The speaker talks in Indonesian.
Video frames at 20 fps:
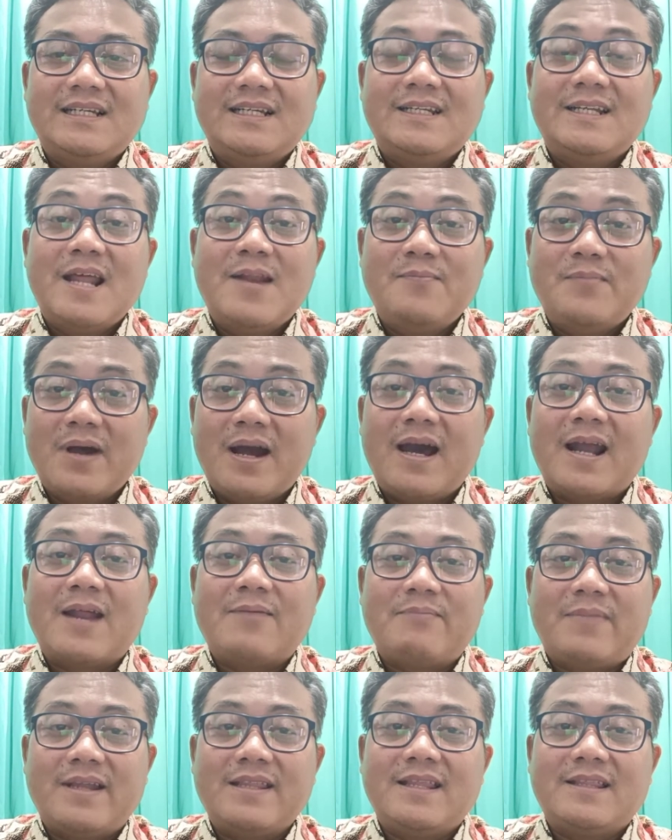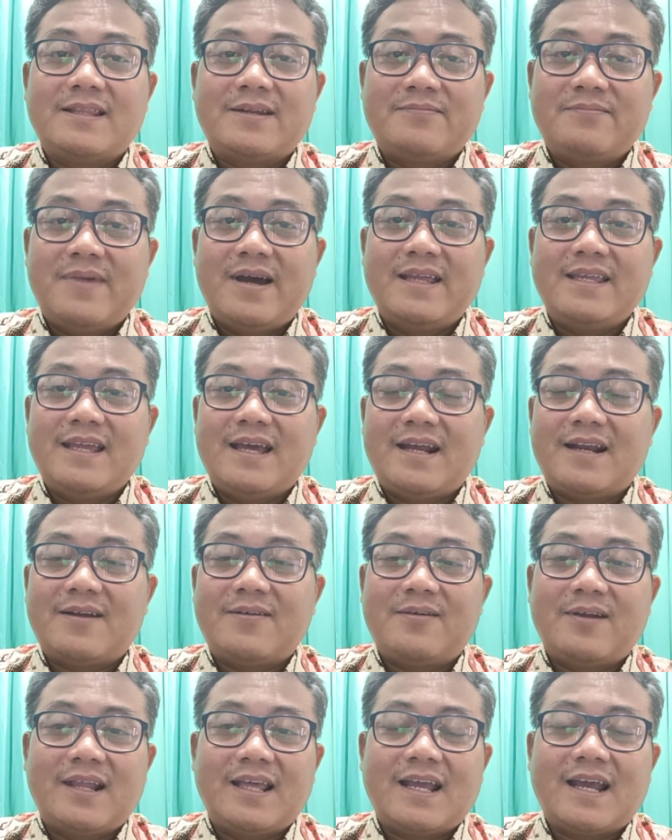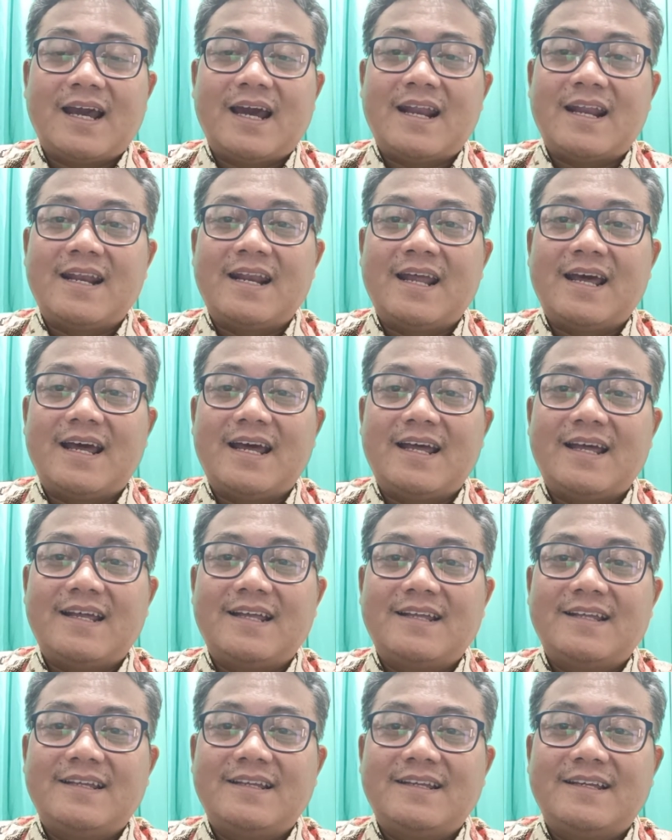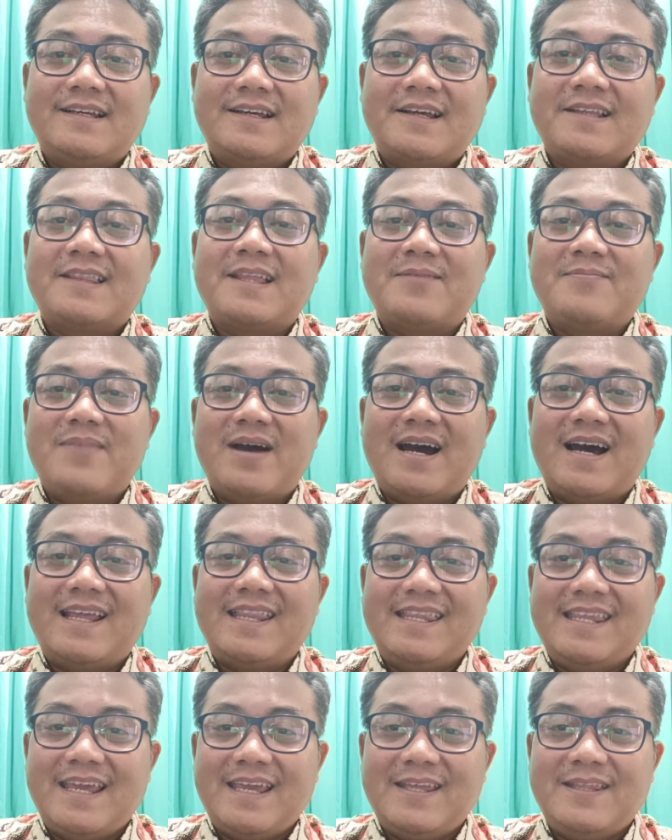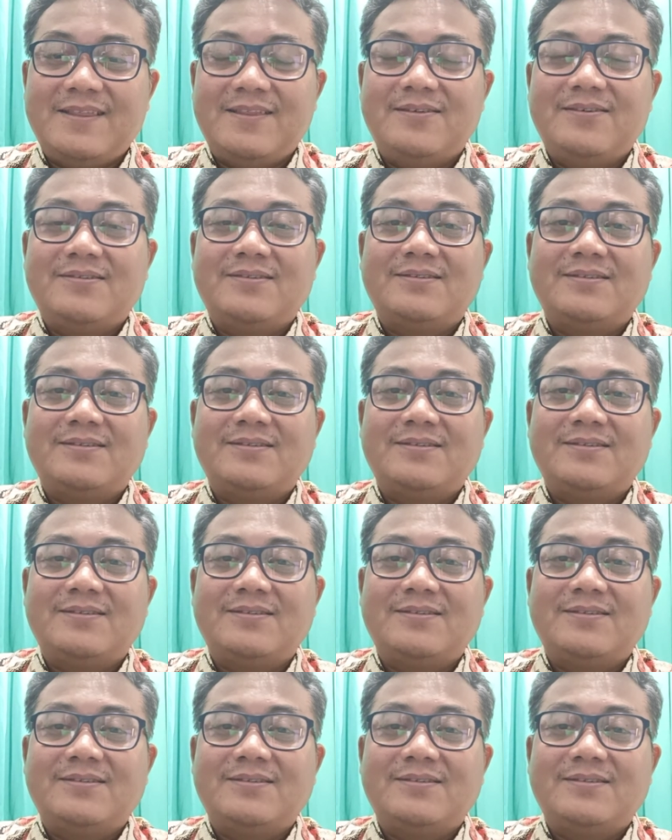dan pengharapannya terbayar oleh karena ketabahannya itu.